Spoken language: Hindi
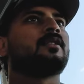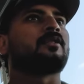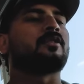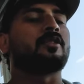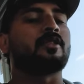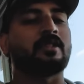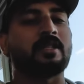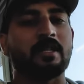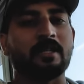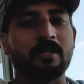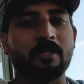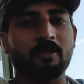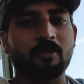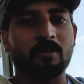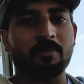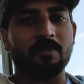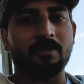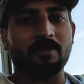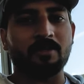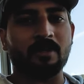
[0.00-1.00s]
तो इस जर्नी को
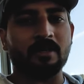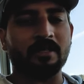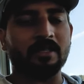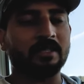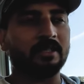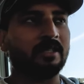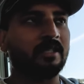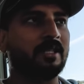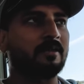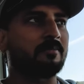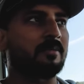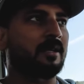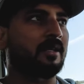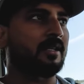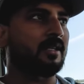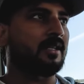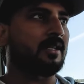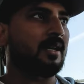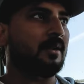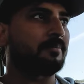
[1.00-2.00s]
हम इंजॉय करते हैं
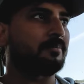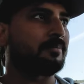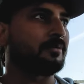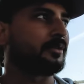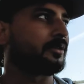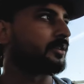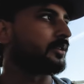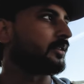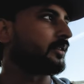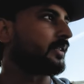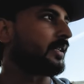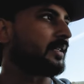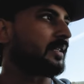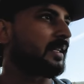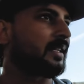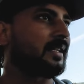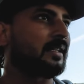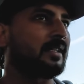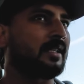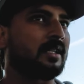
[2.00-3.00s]
बाकी आप
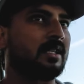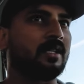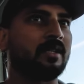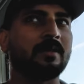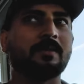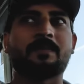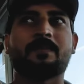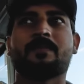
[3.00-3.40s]
नज़ारा देखिए